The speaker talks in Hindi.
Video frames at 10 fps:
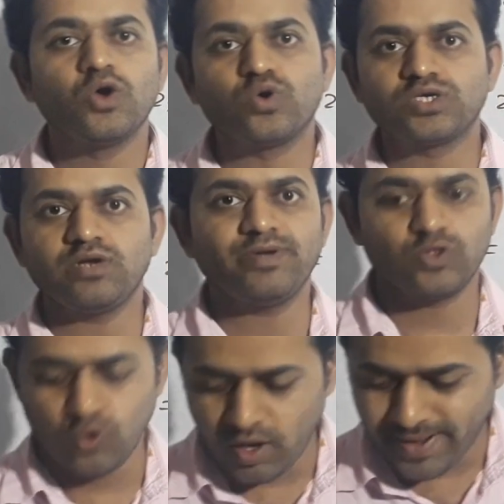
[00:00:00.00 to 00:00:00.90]
क्वेश्चन नंबर
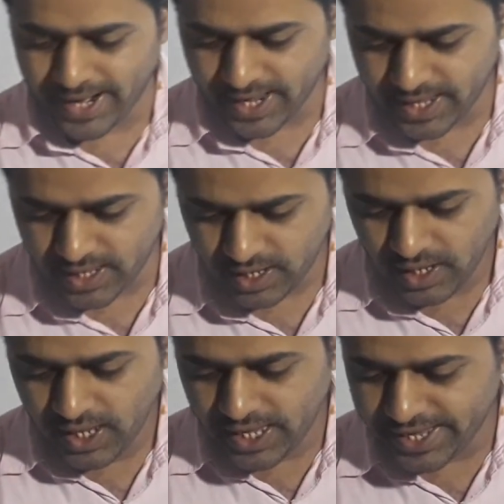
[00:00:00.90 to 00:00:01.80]
दो हमारा है
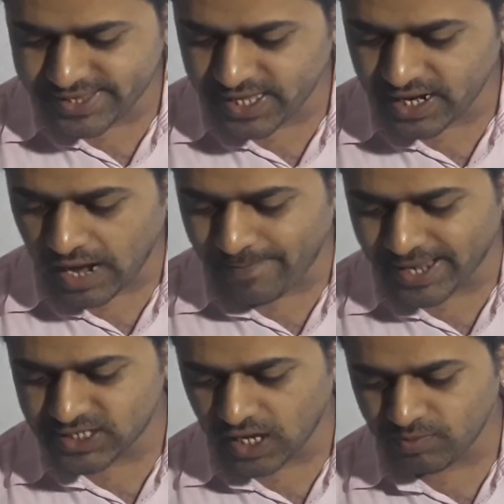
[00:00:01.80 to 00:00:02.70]
एक शेयर का
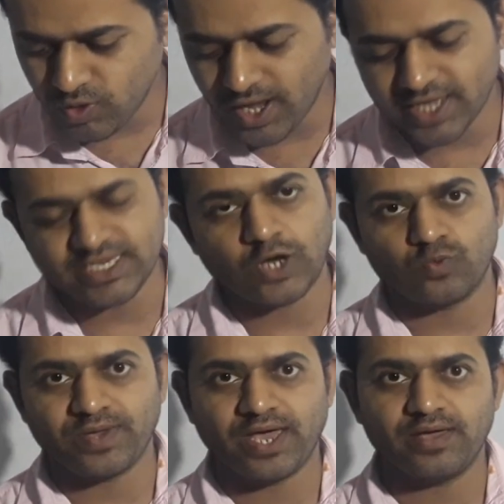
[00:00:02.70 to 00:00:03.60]
बाजार मूल्य हज़ार
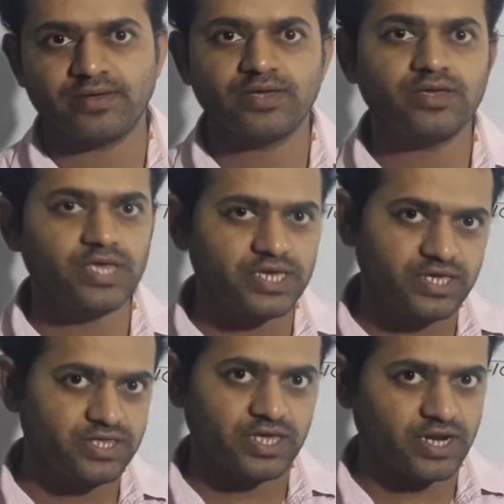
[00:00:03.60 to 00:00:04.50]
रुपया है एक
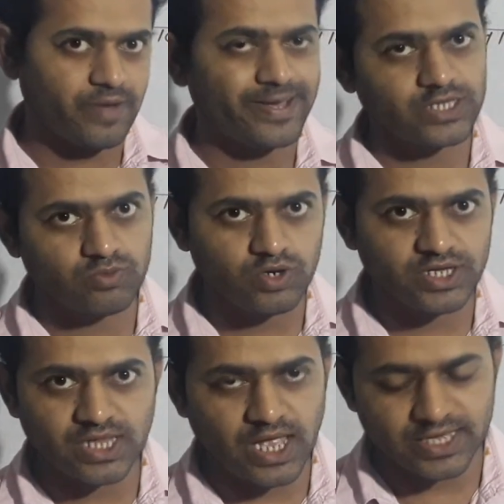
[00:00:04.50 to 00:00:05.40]
ही शेयर का बाजार मूल्य
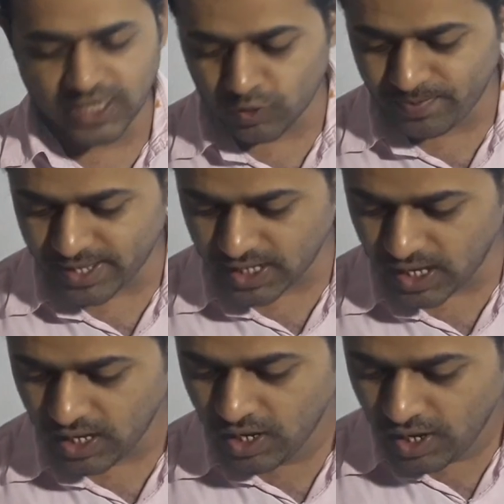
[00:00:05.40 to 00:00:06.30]
कितना है हज़ार रुपया था
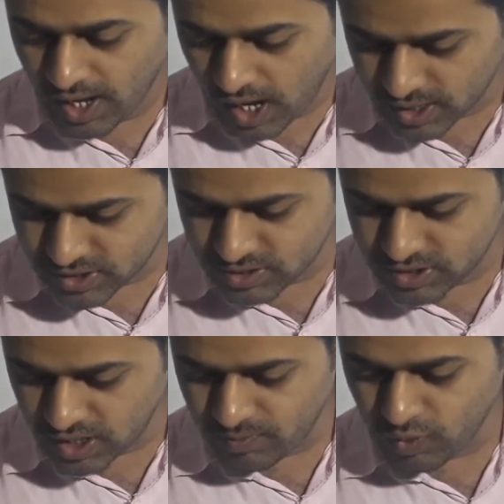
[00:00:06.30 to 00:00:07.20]

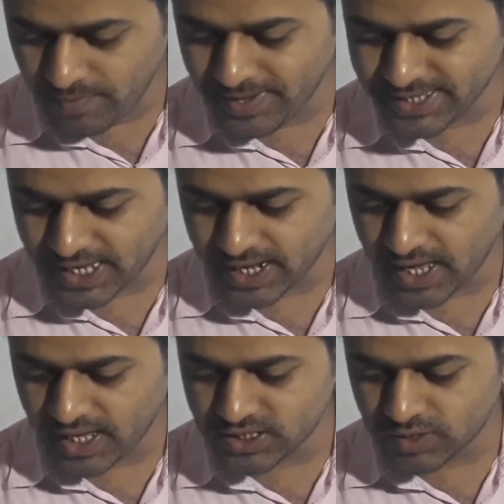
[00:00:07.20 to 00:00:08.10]
जब वह बेचा
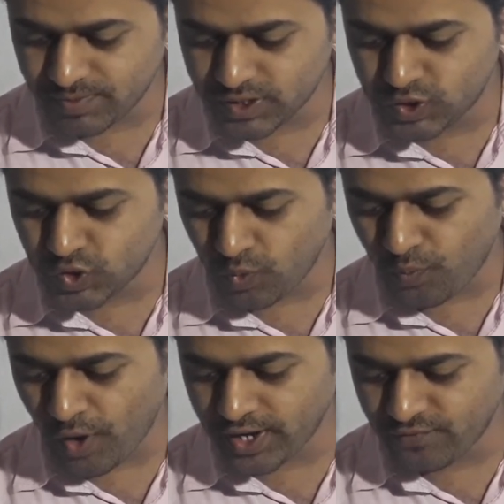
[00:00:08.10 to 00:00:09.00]
गया जिस पर
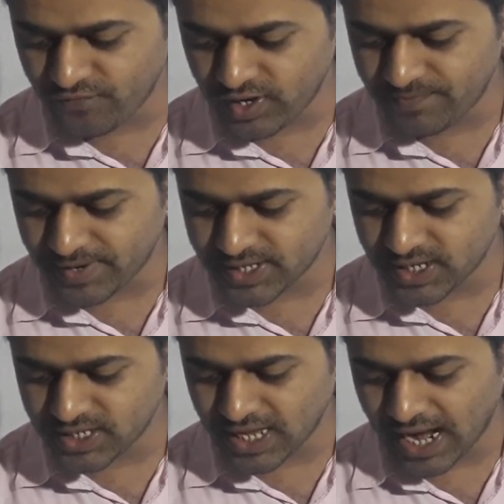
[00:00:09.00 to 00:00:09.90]
0.1
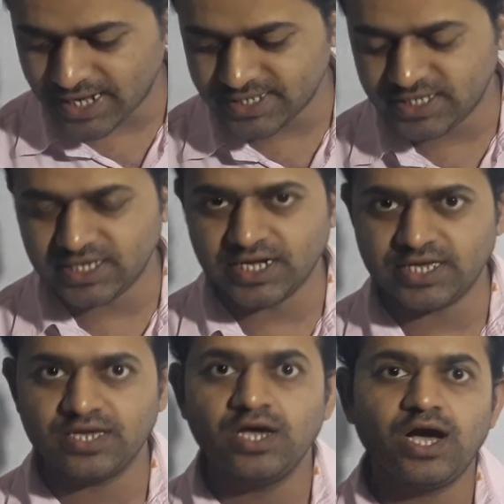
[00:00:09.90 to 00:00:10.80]
परसेंट दलाली दी गई